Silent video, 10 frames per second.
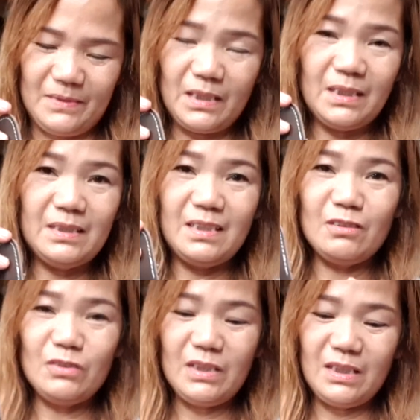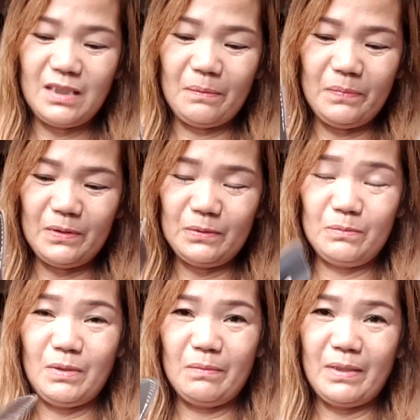Tagal din ako hindi nag-upload.
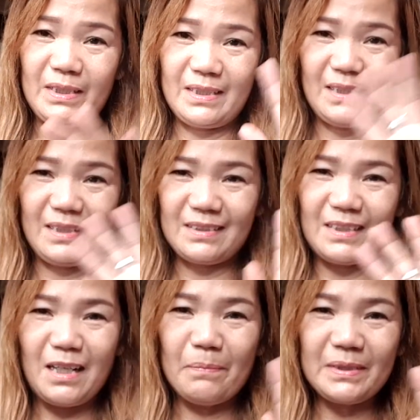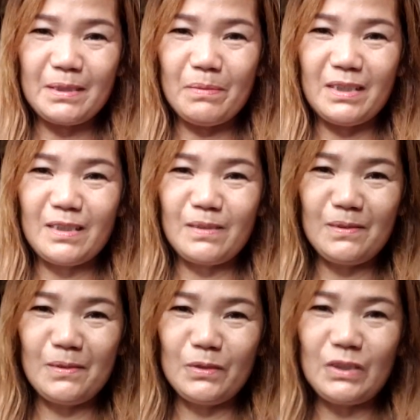Bye-bye guys. Salamat sa mga
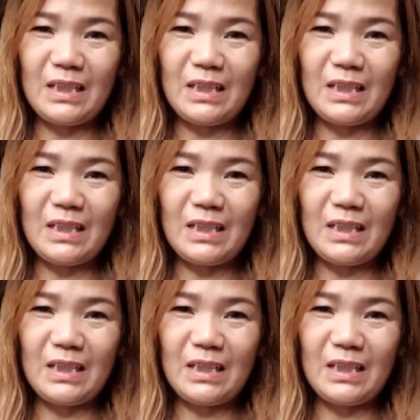nanonood.